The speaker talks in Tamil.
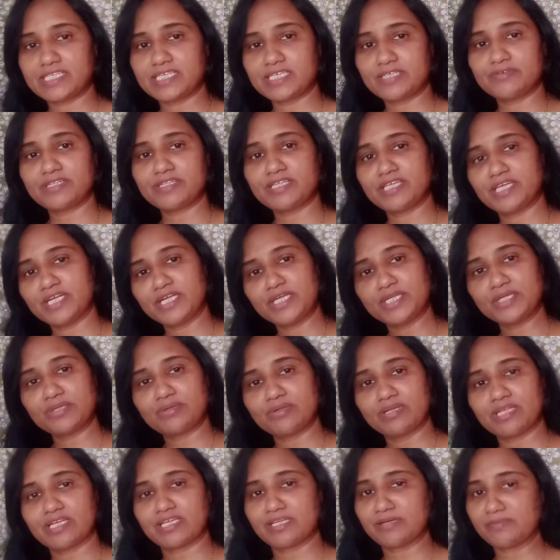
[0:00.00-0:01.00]
இருபது
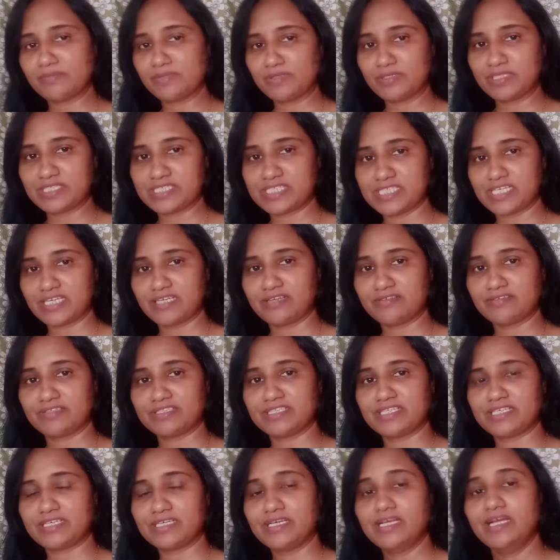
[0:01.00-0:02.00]
எண்டுக்குள்ளே நம்மளோட சேனல்
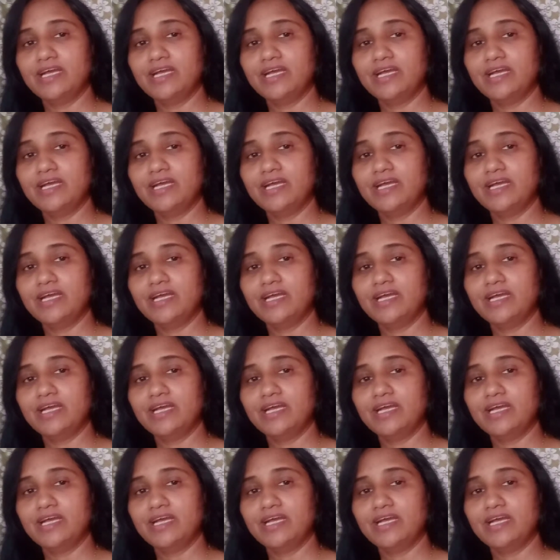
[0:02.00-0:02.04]
வந்து